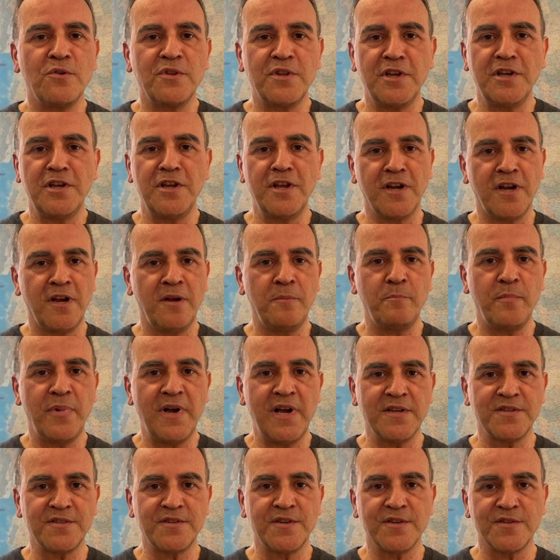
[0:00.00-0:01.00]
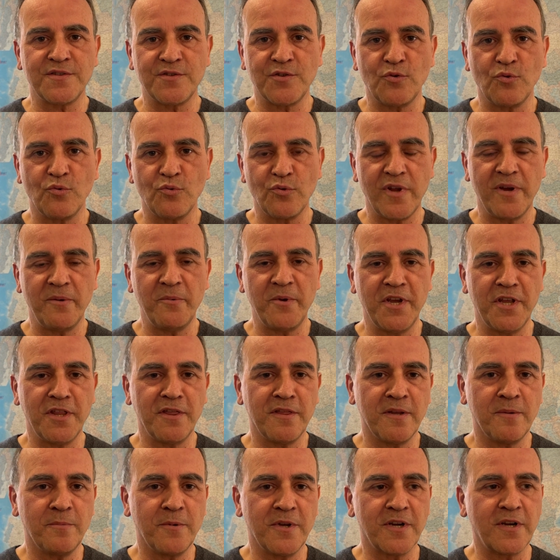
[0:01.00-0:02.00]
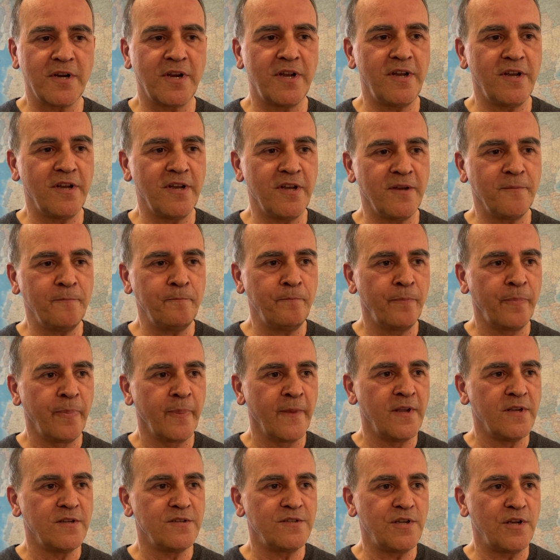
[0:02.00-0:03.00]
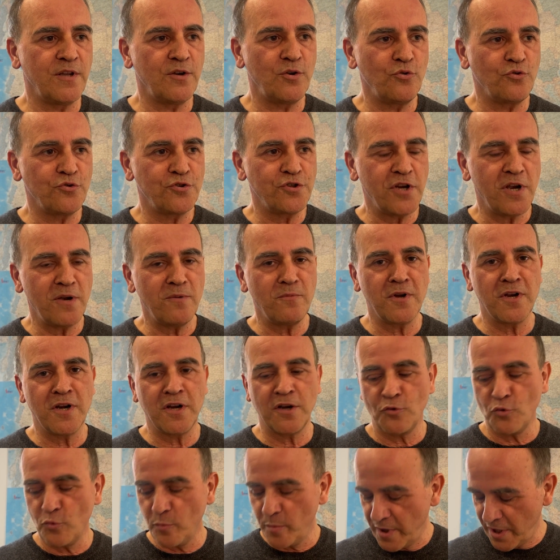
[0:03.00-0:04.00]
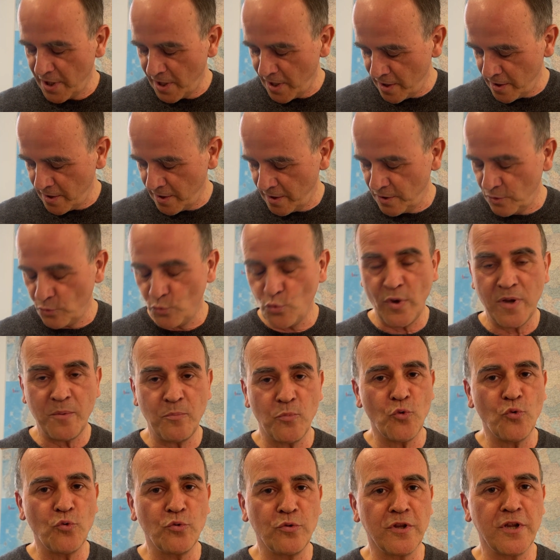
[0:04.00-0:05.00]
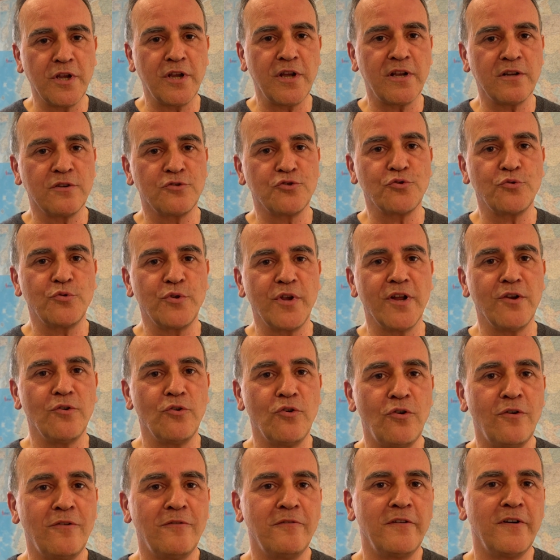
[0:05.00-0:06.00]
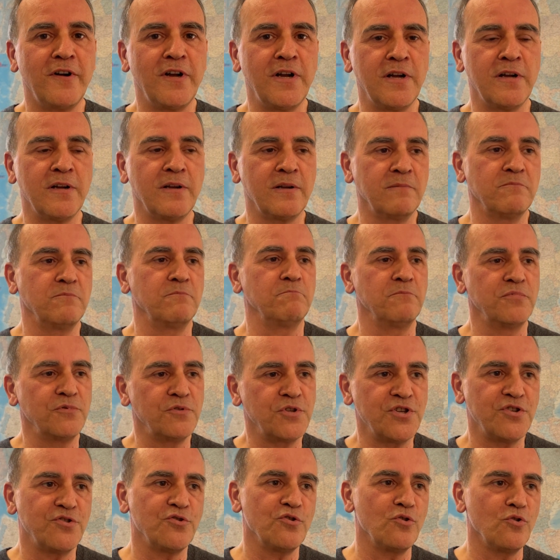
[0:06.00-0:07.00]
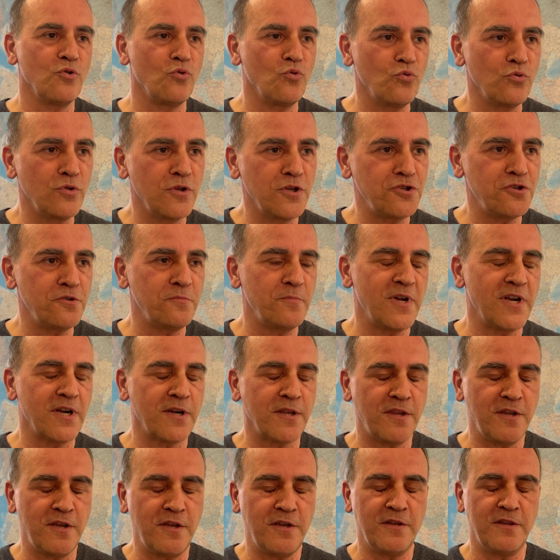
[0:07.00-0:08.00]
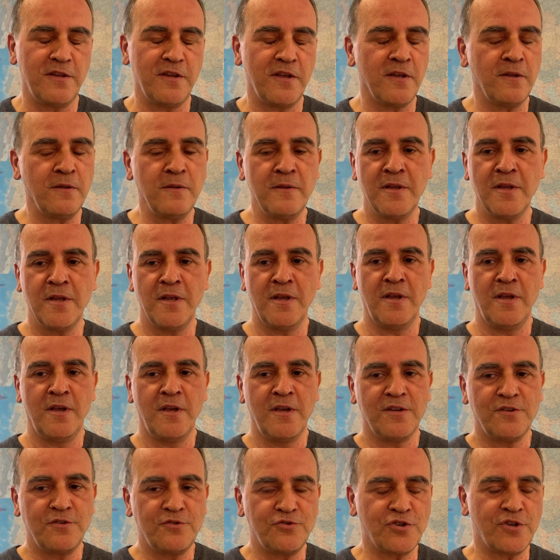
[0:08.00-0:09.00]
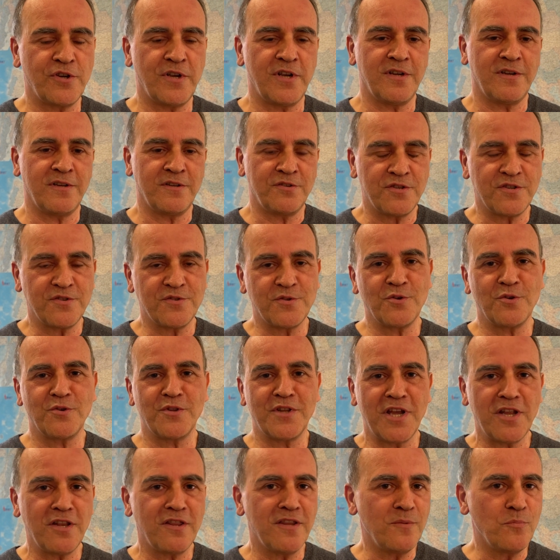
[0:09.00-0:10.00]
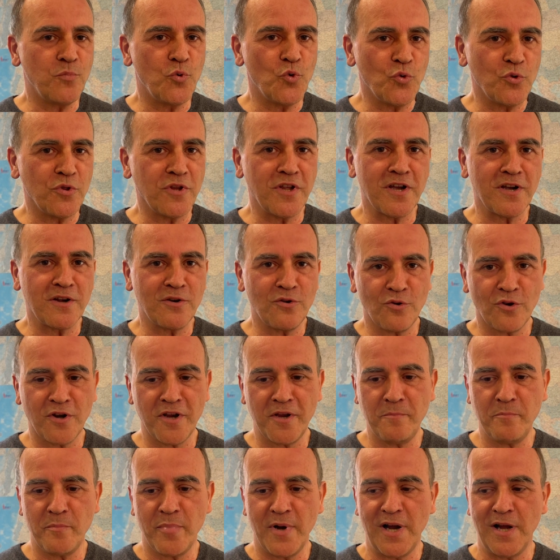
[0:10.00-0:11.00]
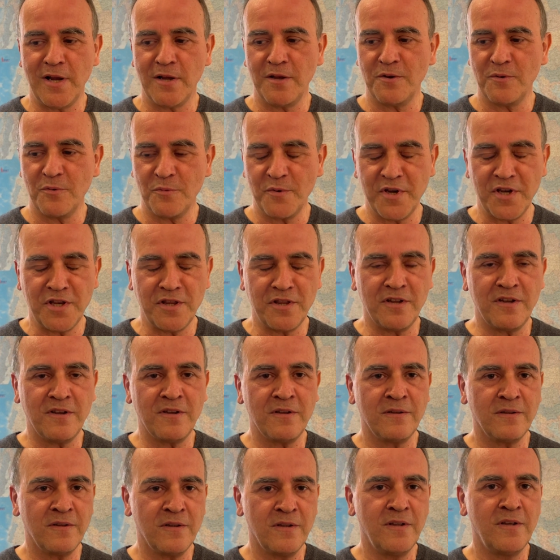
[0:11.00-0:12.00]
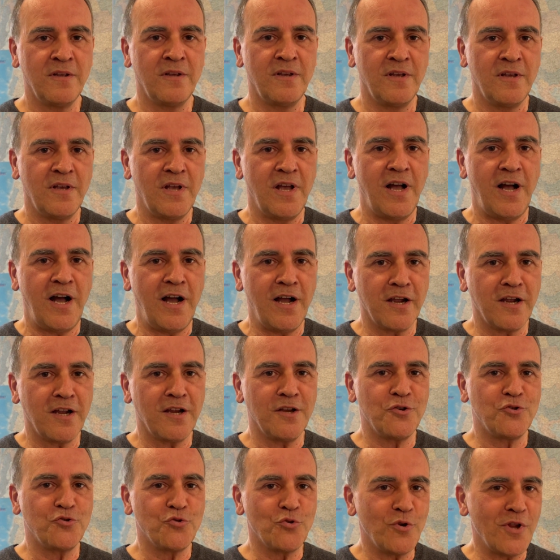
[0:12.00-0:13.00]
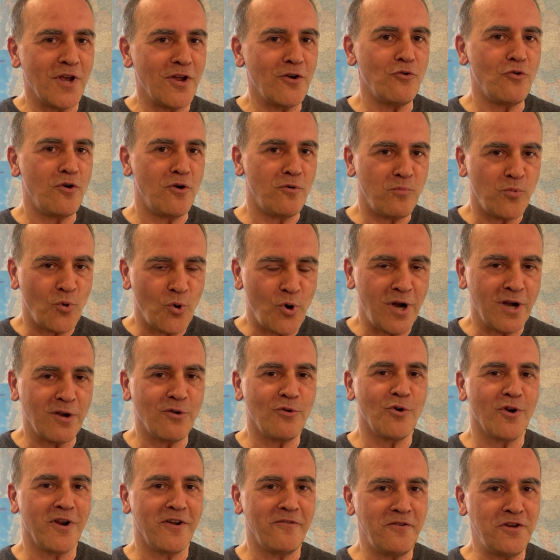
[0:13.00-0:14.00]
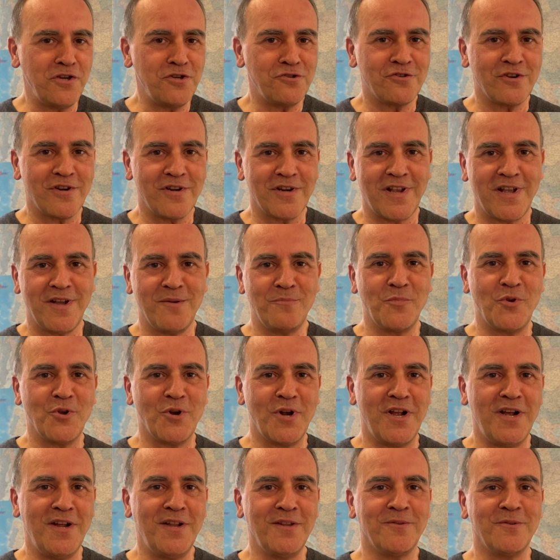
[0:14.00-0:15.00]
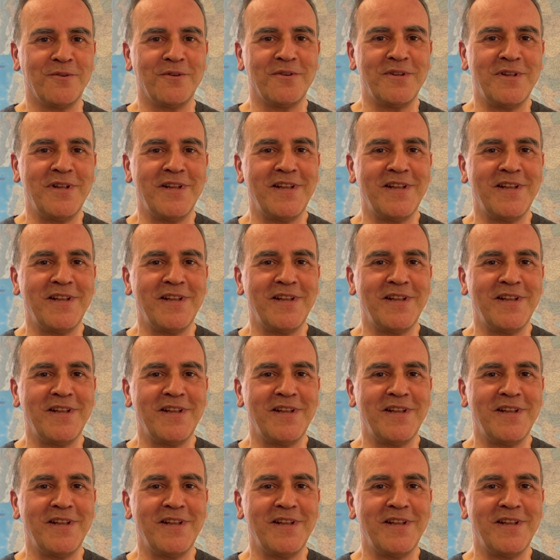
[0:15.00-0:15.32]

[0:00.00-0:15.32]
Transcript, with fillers: tenere il passo assolutamente perché se riusciamo a recuperare i due punti al Giulianova ci sono 11 partite, cioè ci sono tanti punti ancora in palio, quindi anche il Giuliano può ancora vincere il campionato,